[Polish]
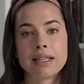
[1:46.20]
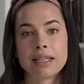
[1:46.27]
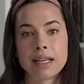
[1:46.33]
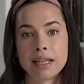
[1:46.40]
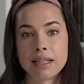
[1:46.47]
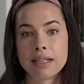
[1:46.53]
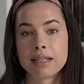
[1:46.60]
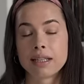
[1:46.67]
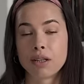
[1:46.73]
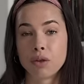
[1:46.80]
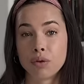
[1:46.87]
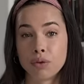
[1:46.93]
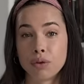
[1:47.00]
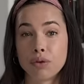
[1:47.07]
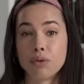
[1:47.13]
Sen
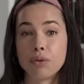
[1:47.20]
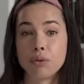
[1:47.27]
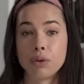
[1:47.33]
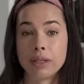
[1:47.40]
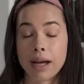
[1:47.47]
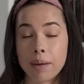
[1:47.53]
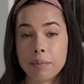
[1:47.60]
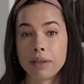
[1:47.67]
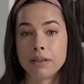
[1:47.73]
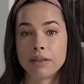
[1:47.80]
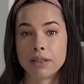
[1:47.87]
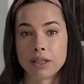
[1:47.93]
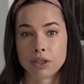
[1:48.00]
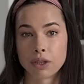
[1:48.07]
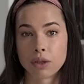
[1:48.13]
stanowi
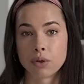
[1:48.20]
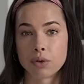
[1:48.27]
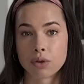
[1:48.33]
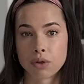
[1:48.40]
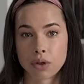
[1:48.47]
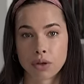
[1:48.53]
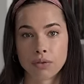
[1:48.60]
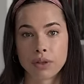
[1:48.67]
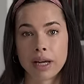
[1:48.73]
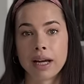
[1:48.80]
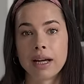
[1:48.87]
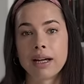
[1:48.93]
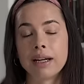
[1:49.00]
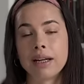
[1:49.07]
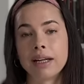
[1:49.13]
fundament naszego
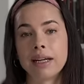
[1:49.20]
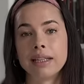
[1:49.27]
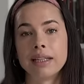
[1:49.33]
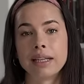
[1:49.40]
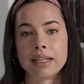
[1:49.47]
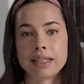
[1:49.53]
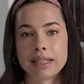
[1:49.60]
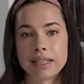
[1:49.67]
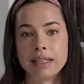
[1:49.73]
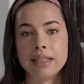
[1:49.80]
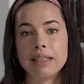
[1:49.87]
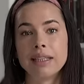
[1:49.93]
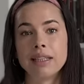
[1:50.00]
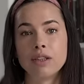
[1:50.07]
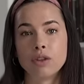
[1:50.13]
zdrowia,
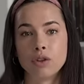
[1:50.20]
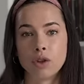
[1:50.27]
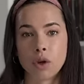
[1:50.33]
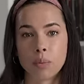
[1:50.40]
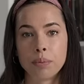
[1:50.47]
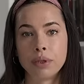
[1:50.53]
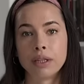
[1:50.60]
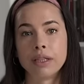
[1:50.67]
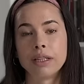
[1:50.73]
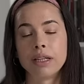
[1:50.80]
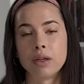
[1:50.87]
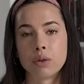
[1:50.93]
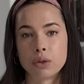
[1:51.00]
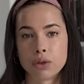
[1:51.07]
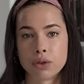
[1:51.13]
regeneracyjny, dobry,
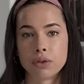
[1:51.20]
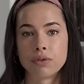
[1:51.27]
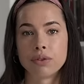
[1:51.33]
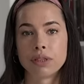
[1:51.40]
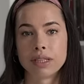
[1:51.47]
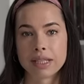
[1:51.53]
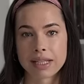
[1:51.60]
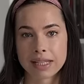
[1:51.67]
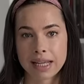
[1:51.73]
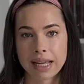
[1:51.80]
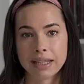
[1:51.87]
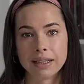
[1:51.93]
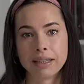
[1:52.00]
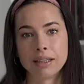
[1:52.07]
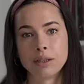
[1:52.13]
jakościowy
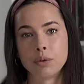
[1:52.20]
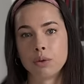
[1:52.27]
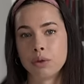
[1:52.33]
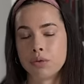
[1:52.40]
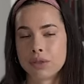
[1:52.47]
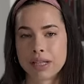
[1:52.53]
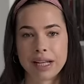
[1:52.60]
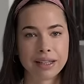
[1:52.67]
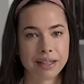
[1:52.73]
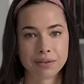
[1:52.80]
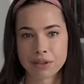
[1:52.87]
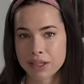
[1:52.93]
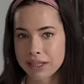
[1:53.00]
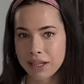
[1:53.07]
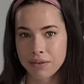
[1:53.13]
sen, który uwzględnia
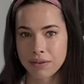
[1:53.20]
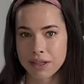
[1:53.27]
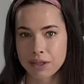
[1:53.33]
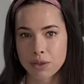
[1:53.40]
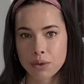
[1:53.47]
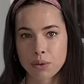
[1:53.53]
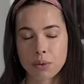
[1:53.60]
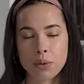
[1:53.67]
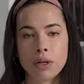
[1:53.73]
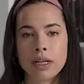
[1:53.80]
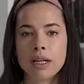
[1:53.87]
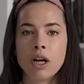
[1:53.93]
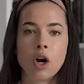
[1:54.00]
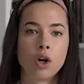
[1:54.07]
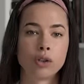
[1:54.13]
wszystkie fazy snu.
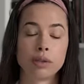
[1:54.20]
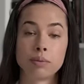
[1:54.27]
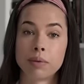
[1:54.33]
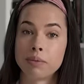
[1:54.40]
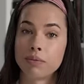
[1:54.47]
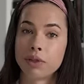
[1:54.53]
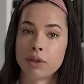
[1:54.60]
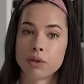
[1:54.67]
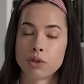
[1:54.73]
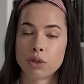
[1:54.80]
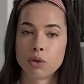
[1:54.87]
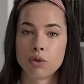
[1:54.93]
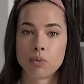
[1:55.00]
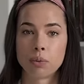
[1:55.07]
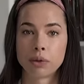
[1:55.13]
O tym mam wiele
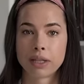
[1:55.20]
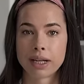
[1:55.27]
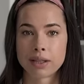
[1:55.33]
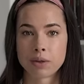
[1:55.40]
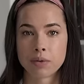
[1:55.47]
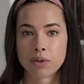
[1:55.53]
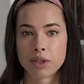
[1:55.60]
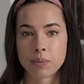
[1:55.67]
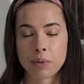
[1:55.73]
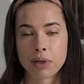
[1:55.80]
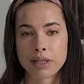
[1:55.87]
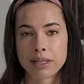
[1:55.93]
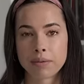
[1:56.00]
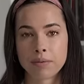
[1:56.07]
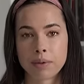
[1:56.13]
odcinków podcastu, więc
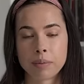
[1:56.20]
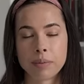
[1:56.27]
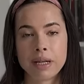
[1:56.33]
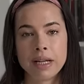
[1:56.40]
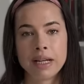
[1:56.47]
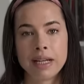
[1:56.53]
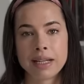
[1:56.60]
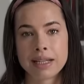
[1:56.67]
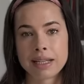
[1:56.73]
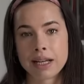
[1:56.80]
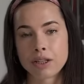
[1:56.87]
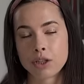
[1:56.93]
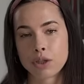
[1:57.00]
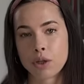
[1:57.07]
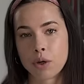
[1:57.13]
polecam Wam
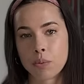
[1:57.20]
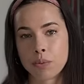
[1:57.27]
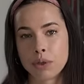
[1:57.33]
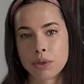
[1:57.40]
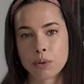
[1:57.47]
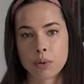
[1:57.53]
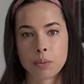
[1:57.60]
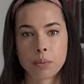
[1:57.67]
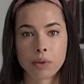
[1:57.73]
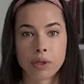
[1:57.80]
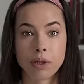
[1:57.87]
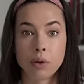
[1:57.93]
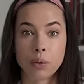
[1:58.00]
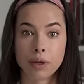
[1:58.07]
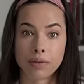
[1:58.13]
zajrzeć do opisu.
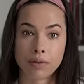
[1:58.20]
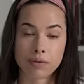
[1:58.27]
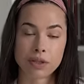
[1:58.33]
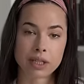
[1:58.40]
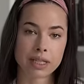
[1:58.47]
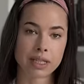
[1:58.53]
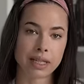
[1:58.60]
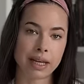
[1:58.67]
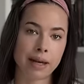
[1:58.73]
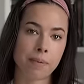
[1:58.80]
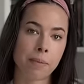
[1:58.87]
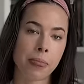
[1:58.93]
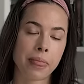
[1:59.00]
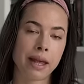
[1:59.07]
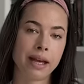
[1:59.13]
Podlinkuję Wam wszystkie,
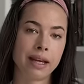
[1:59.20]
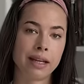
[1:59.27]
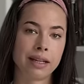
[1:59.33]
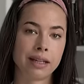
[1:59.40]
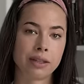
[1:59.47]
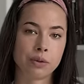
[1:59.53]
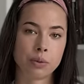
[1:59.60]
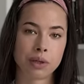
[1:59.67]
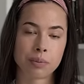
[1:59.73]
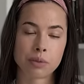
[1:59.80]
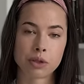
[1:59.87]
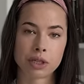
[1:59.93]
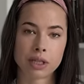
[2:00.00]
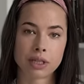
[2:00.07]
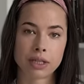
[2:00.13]
e, które
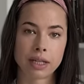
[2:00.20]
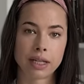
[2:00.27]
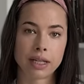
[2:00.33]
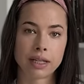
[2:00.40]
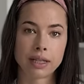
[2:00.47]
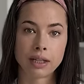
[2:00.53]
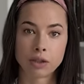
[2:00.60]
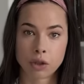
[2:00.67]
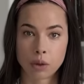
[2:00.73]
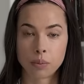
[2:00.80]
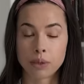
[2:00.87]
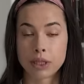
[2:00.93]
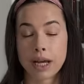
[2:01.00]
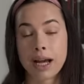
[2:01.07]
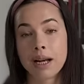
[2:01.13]
możecie
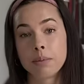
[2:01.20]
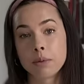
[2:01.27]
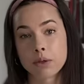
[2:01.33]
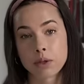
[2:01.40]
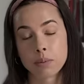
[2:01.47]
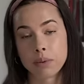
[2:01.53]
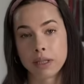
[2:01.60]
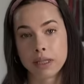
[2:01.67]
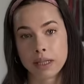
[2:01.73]
nadrobić albo sobie